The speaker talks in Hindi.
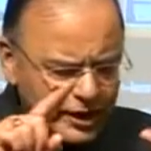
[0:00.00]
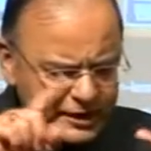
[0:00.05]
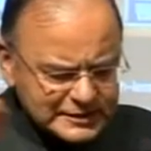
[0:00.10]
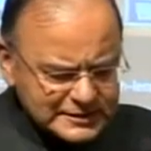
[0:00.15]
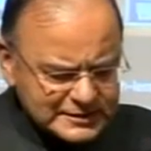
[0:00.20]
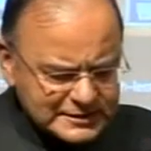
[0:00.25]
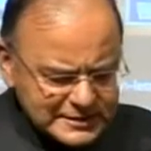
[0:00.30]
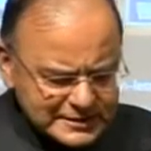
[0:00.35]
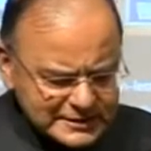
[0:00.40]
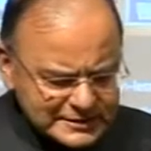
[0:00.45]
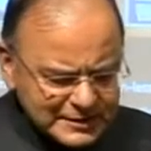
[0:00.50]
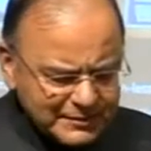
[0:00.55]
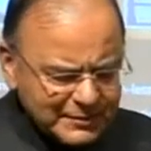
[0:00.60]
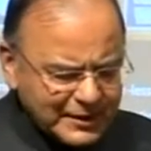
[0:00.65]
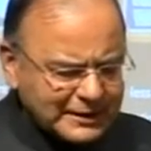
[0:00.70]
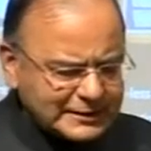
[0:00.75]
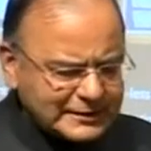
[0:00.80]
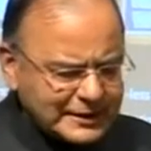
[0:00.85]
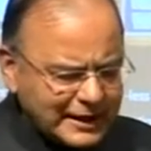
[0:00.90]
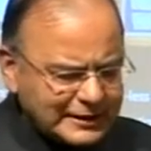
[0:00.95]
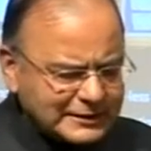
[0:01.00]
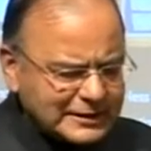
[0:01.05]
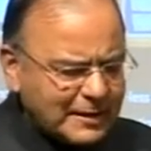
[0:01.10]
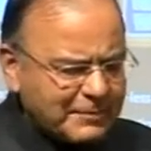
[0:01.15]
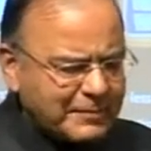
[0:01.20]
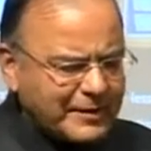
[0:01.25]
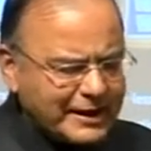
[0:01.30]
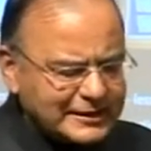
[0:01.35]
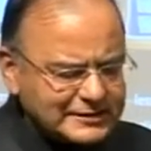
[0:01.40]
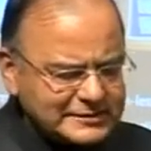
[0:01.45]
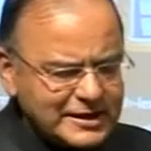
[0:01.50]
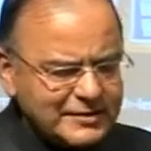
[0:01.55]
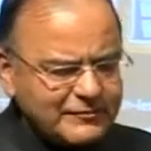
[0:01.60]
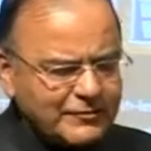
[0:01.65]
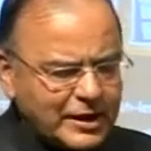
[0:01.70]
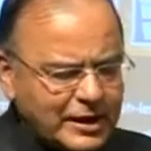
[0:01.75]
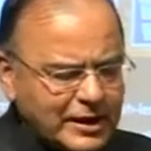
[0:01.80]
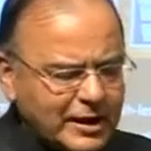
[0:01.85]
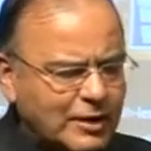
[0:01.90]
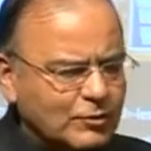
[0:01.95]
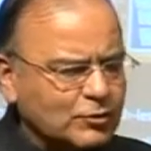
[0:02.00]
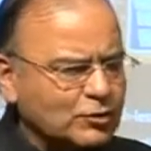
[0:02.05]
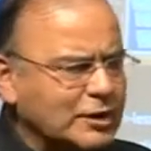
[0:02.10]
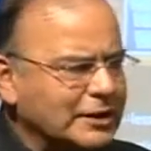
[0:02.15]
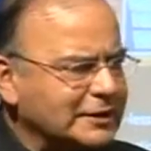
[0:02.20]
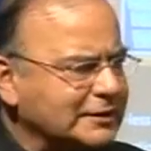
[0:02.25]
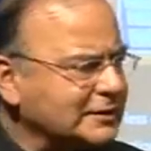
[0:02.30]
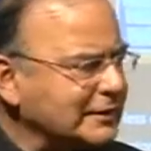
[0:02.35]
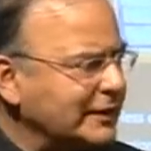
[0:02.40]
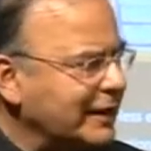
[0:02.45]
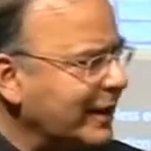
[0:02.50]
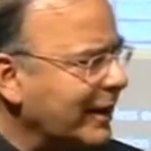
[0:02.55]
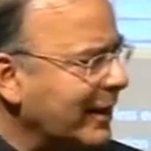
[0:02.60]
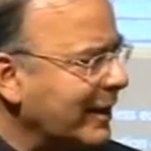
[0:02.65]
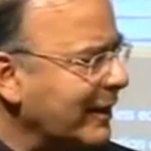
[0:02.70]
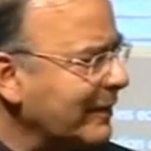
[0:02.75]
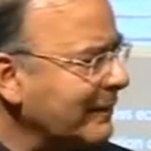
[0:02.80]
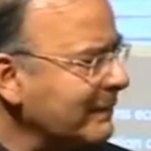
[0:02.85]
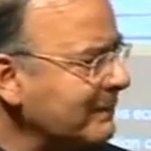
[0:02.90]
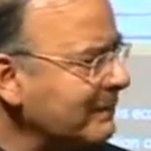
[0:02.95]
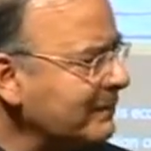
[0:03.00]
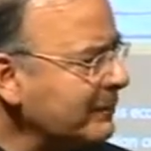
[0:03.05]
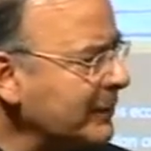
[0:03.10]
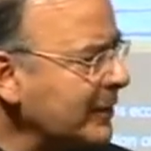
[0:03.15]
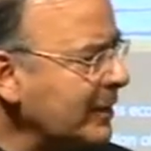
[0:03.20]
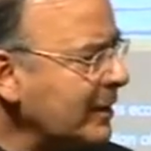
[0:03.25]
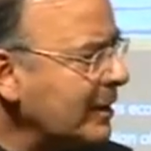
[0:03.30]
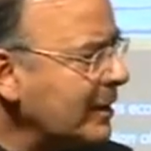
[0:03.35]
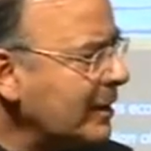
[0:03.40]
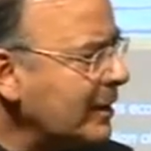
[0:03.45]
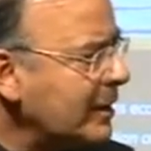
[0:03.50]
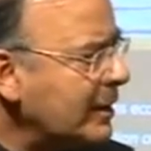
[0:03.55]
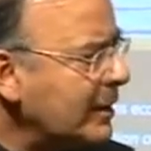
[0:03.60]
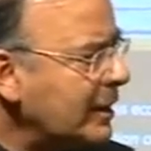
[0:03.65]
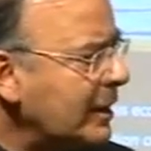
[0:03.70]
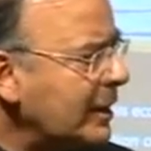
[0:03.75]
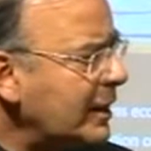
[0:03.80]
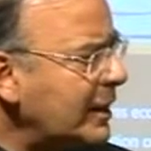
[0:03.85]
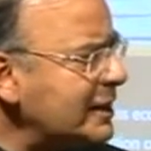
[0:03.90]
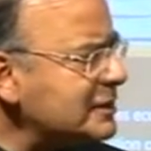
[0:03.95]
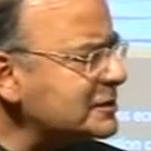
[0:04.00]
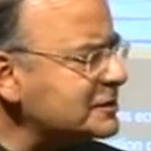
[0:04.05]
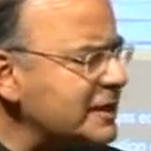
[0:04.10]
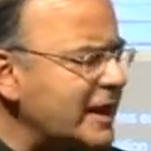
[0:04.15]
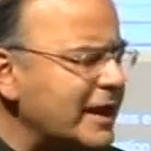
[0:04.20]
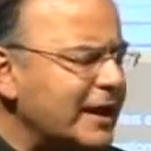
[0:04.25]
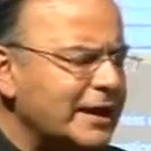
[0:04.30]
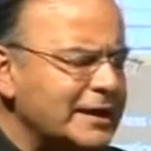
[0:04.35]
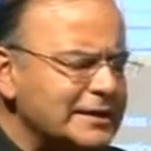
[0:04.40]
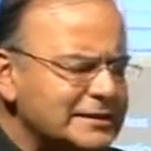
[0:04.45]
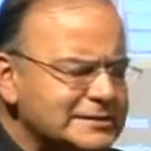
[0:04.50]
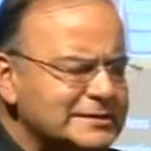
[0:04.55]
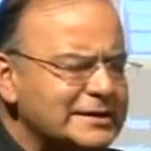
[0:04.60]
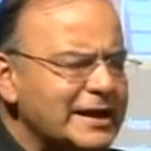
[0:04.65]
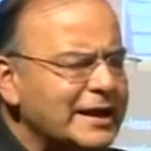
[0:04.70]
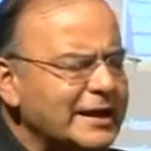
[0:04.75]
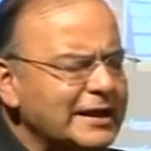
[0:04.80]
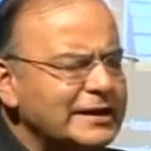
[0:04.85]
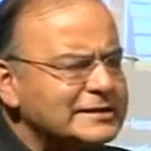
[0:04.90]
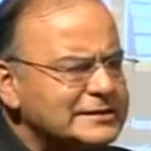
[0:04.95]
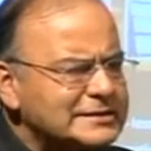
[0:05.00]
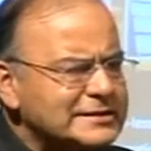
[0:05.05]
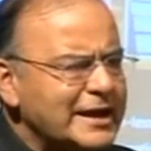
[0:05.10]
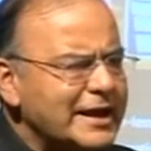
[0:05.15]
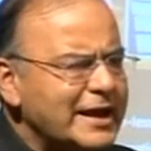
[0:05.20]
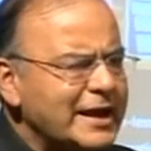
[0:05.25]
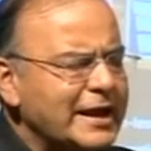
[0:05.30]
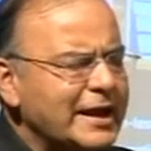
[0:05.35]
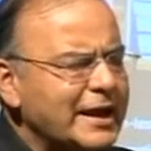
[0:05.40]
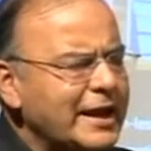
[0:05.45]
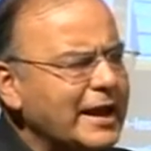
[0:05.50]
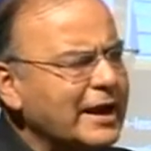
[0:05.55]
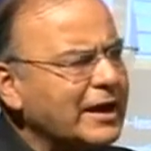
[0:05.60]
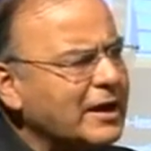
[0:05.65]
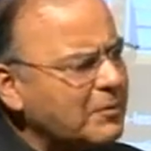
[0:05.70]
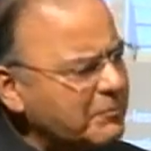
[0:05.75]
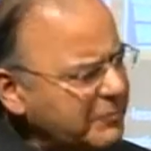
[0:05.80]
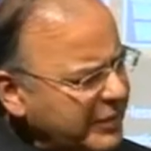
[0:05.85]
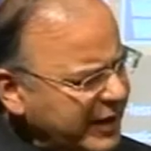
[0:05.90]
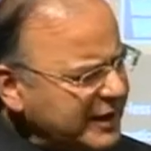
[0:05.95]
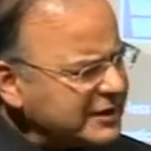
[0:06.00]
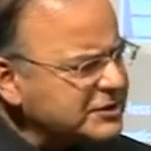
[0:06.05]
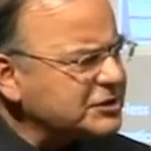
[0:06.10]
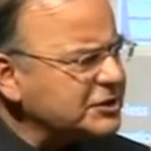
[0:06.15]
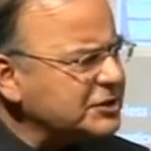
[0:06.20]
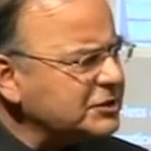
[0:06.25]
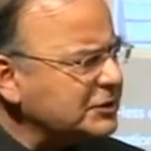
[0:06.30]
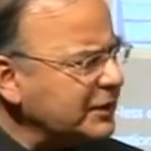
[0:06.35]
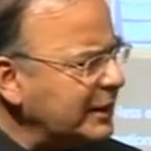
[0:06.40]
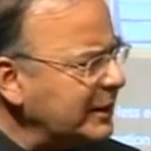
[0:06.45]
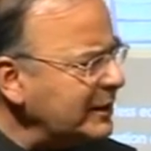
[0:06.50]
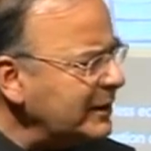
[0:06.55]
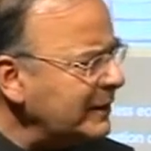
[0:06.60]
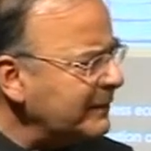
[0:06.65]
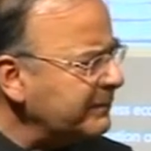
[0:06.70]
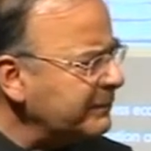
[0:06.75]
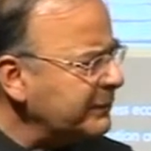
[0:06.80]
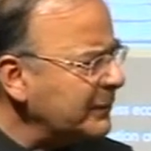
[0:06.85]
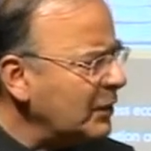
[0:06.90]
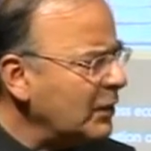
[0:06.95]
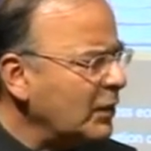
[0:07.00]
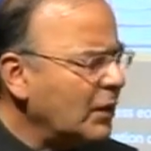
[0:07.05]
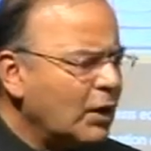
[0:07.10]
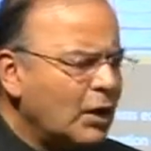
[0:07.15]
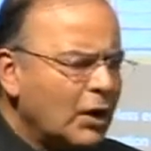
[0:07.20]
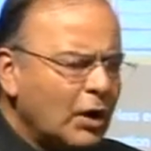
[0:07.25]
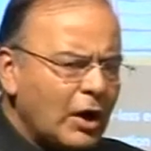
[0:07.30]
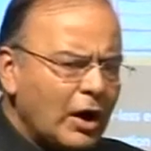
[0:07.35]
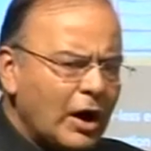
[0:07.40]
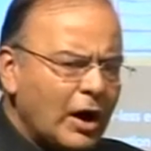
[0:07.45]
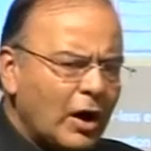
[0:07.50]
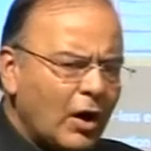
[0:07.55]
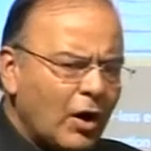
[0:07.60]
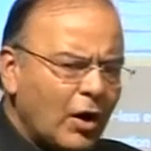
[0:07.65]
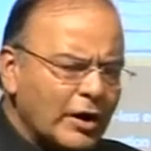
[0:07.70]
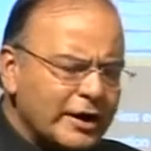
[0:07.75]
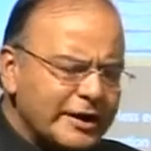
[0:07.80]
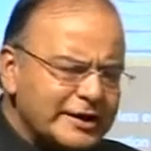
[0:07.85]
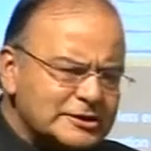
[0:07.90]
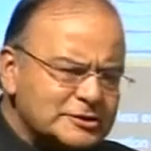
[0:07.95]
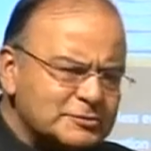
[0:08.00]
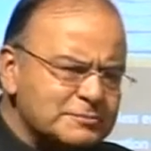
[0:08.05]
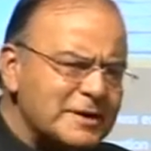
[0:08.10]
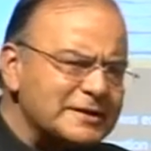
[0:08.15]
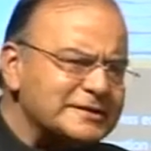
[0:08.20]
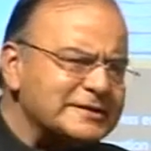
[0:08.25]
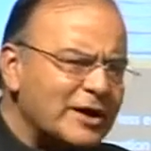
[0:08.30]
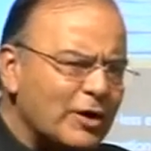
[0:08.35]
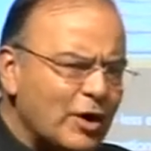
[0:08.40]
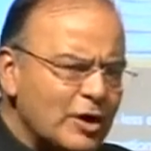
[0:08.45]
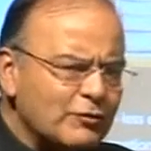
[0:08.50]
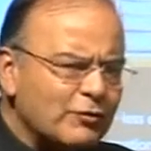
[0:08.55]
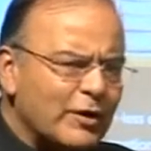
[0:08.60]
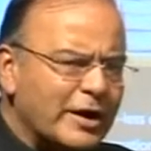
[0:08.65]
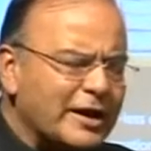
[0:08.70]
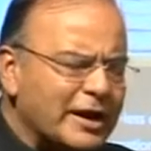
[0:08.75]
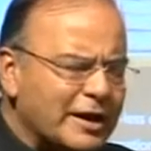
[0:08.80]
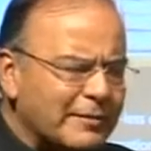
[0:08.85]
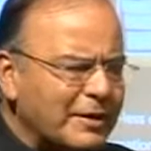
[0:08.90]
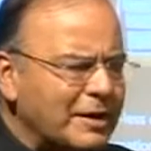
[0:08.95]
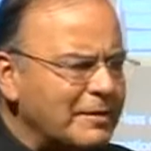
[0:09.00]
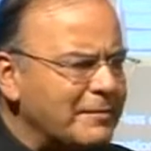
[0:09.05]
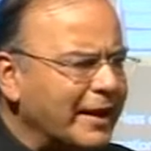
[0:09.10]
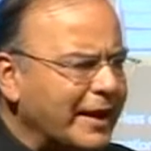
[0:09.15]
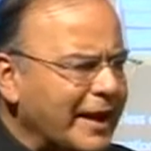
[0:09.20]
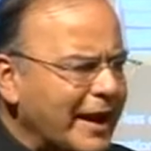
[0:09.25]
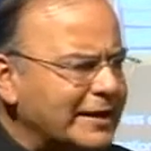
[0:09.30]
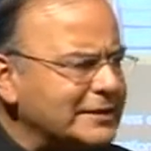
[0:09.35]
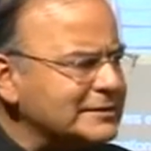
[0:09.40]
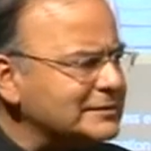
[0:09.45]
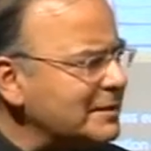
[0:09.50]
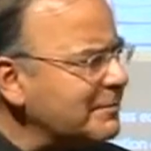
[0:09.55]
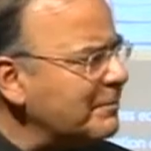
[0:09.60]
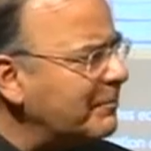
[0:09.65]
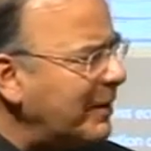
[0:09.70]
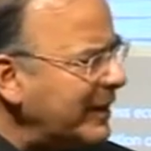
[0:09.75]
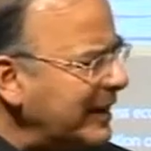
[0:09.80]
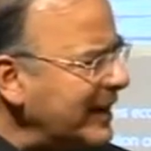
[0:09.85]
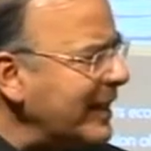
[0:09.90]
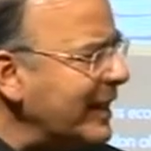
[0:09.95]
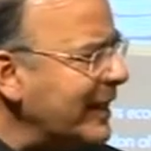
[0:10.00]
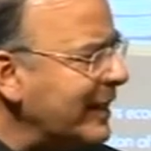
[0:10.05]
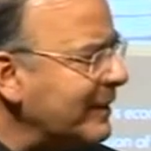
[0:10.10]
इस सिस्टम के तहत आप कैसे वर्कआउट करते हैं इससे इससे इससे एक गंभीर चिंतन और इसमें से कोई वर्केबल मैकेनिज्म बने